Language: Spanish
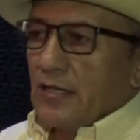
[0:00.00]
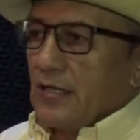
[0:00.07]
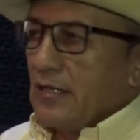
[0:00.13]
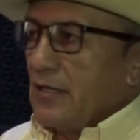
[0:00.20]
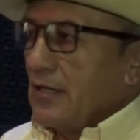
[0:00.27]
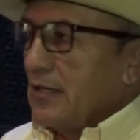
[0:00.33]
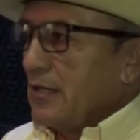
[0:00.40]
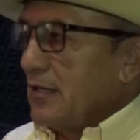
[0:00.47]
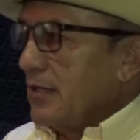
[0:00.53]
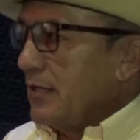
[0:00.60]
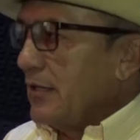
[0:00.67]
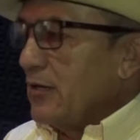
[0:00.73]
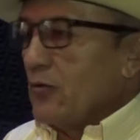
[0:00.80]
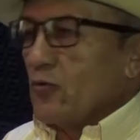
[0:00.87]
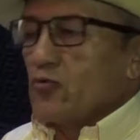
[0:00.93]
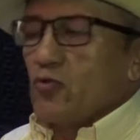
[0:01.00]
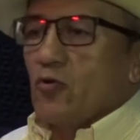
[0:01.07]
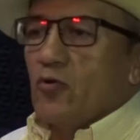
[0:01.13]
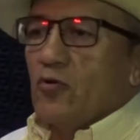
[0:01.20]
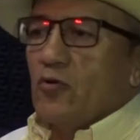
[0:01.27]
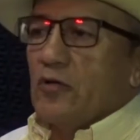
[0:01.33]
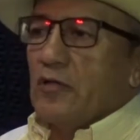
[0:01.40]
eh,
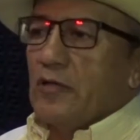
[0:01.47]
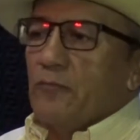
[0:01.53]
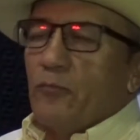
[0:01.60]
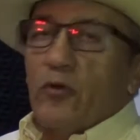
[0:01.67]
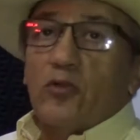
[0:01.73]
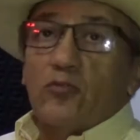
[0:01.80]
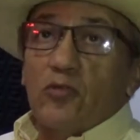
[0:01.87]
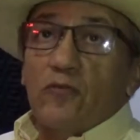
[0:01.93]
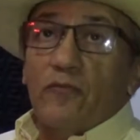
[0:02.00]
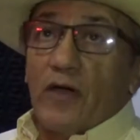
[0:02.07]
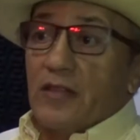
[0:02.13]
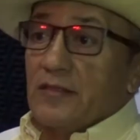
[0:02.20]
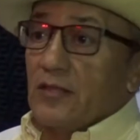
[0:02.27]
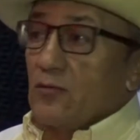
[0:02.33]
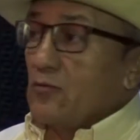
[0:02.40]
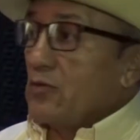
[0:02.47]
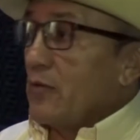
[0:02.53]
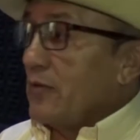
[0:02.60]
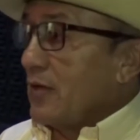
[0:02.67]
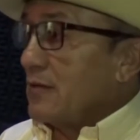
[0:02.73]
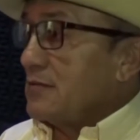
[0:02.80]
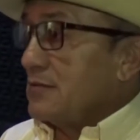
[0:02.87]
incluso en Puerto Infante, donde
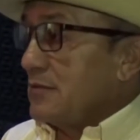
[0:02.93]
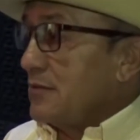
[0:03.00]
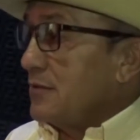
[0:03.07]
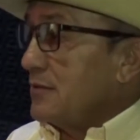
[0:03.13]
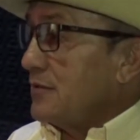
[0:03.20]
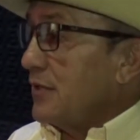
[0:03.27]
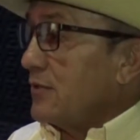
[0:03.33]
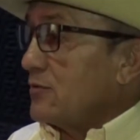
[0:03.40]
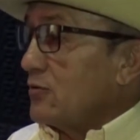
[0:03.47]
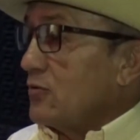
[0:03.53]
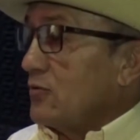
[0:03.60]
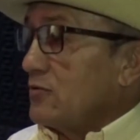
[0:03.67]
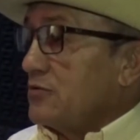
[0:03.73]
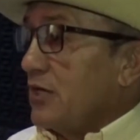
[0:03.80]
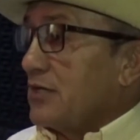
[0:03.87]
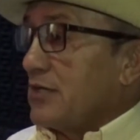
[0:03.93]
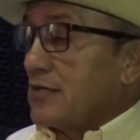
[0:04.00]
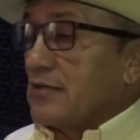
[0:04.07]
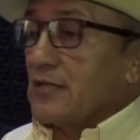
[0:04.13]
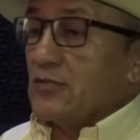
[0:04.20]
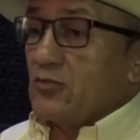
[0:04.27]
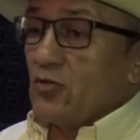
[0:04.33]
había cierto, cierta
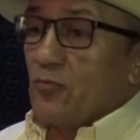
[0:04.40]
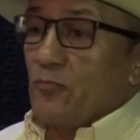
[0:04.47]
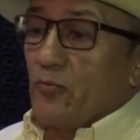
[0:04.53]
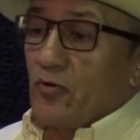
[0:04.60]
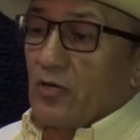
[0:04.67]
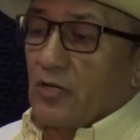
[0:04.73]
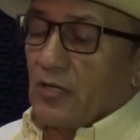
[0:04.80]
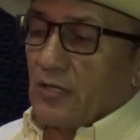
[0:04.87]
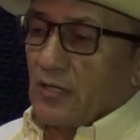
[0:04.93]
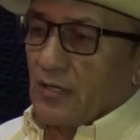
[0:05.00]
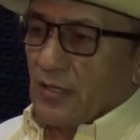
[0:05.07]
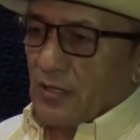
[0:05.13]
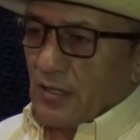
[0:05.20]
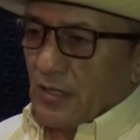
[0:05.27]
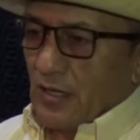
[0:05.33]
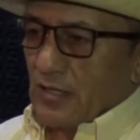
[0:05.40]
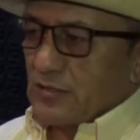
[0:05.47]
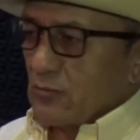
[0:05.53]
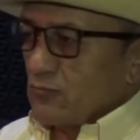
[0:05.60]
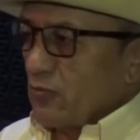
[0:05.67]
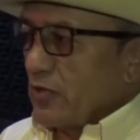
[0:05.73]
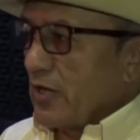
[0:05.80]
atención porque
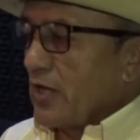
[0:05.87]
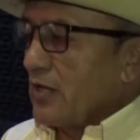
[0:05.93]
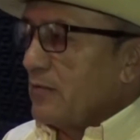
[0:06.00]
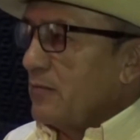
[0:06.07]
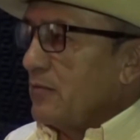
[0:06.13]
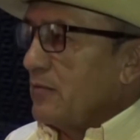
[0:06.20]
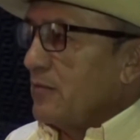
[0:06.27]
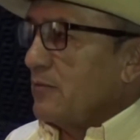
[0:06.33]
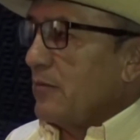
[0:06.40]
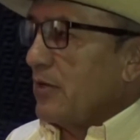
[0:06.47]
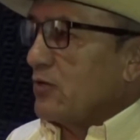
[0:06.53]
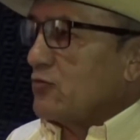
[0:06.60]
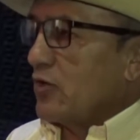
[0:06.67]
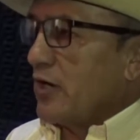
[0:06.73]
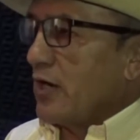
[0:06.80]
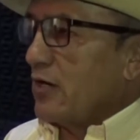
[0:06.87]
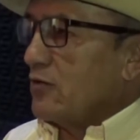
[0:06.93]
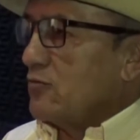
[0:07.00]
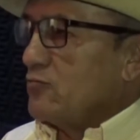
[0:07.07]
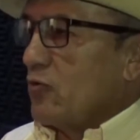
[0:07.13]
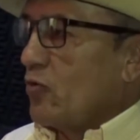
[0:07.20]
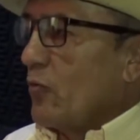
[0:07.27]
las autoridades eh,
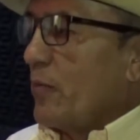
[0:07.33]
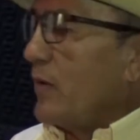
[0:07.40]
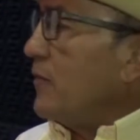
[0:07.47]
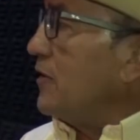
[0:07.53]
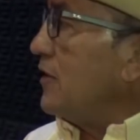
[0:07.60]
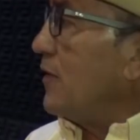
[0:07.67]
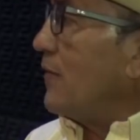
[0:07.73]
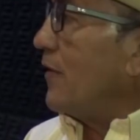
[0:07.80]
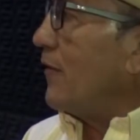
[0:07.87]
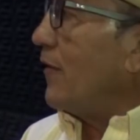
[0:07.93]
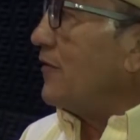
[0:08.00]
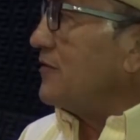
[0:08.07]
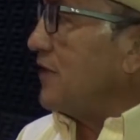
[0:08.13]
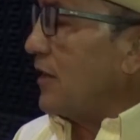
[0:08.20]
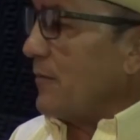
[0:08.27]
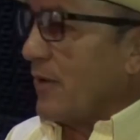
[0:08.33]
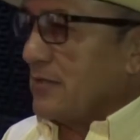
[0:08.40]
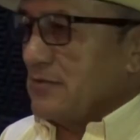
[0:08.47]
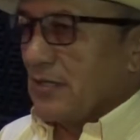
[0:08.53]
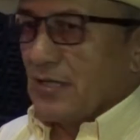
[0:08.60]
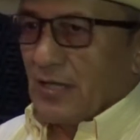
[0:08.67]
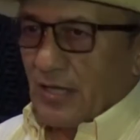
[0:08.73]
venezolanas no, nos permitían avanzar
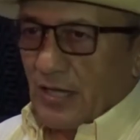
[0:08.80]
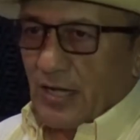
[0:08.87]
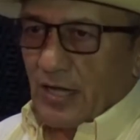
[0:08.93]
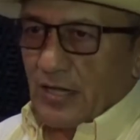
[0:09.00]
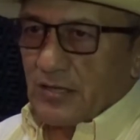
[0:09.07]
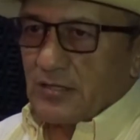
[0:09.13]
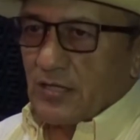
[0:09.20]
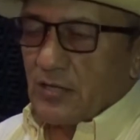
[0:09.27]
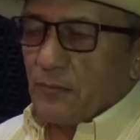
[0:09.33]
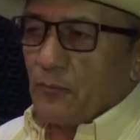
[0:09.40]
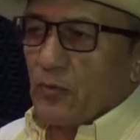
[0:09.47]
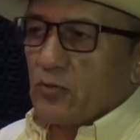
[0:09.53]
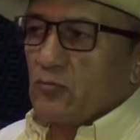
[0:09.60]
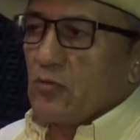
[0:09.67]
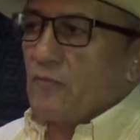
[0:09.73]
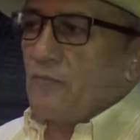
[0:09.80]
más. La gente de Puerto